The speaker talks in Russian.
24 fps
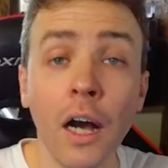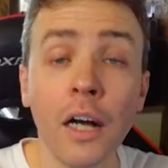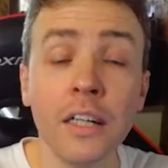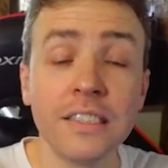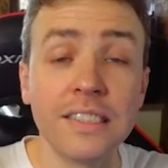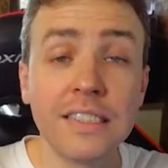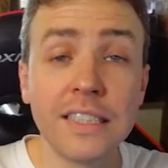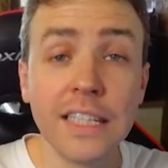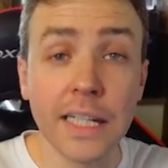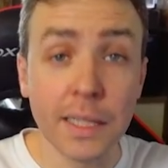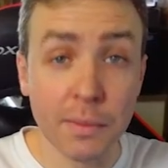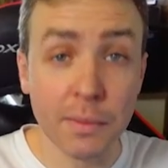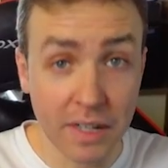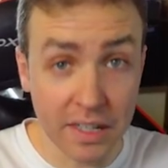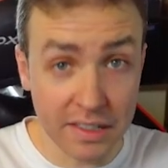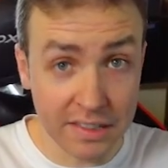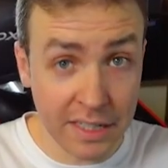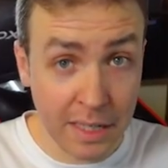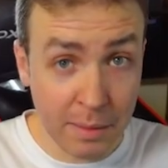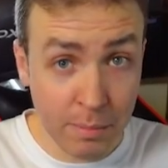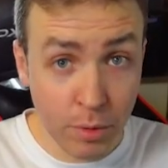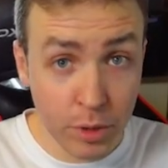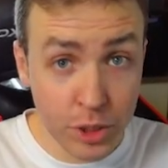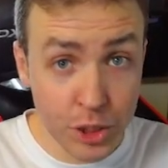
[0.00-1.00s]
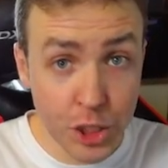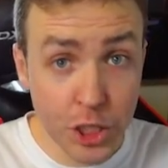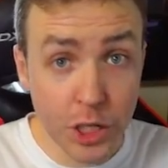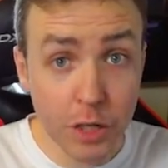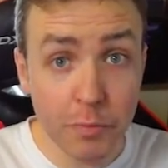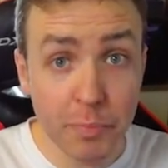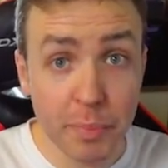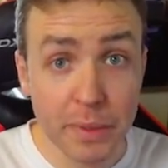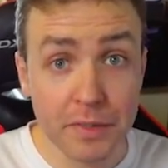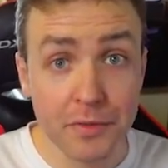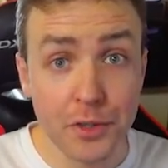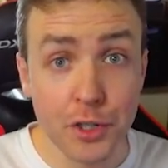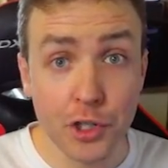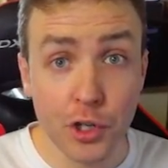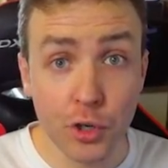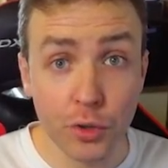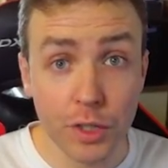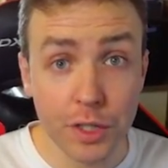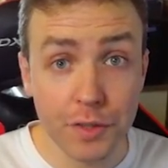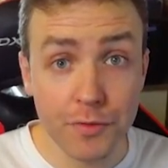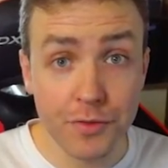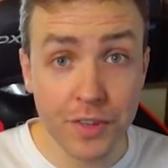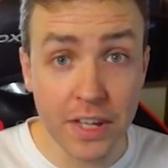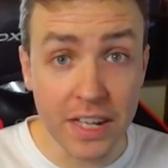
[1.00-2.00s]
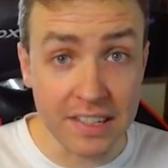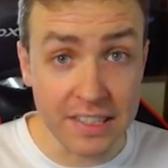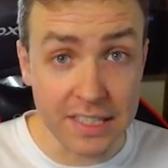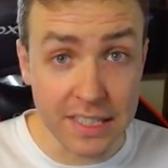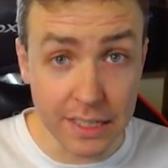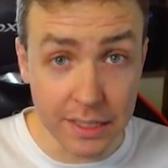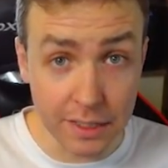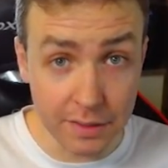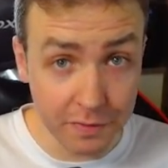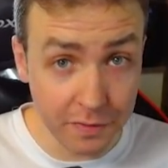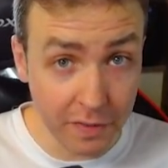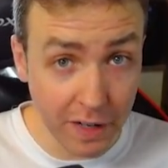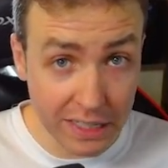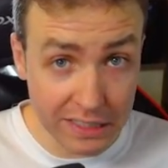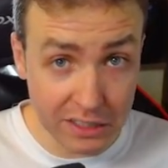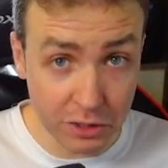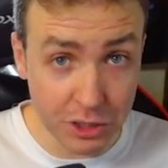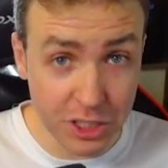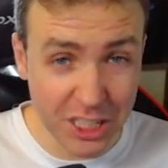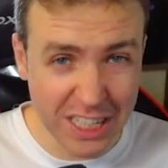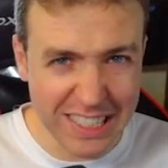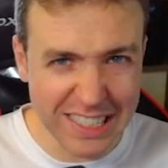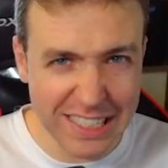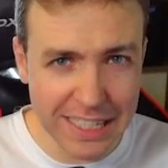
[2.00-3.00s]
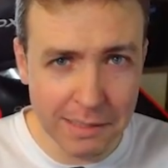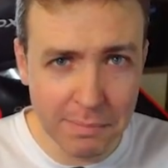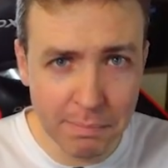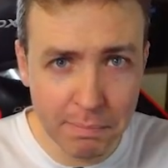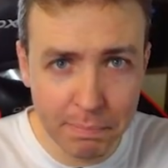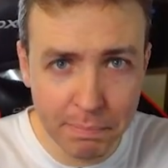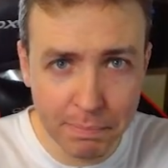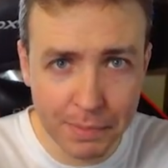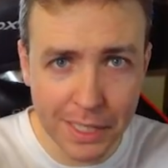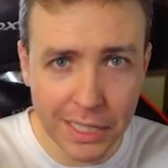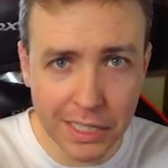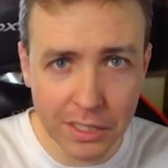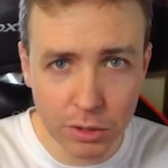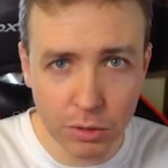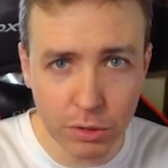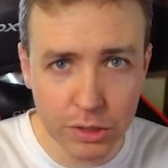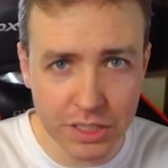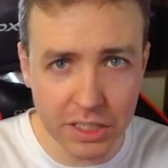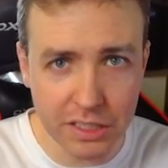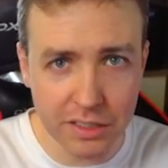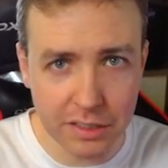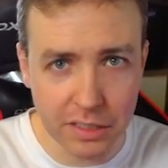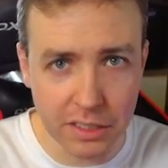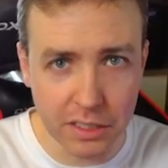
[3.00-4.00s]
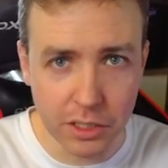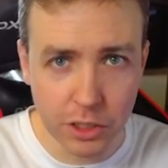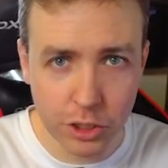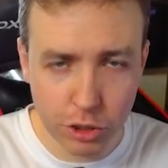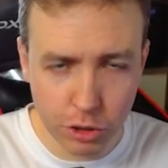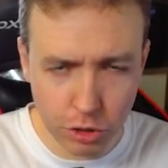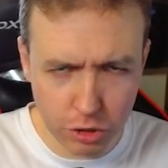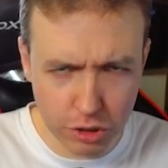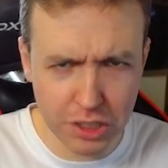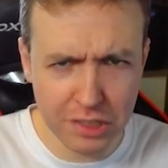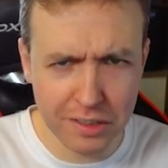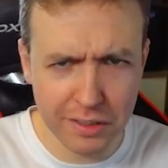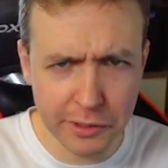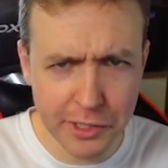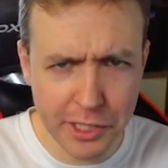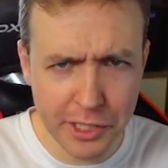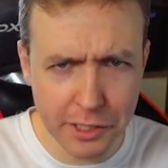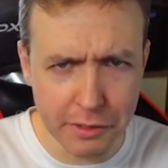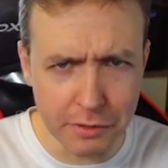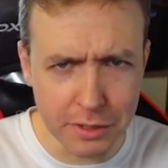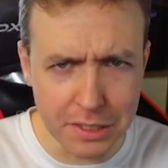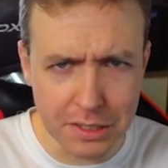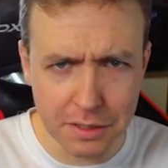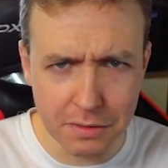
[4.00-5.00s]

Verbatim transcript: Стрим разработчиков, посвященный версии 2.7, переносится. Что же случилось?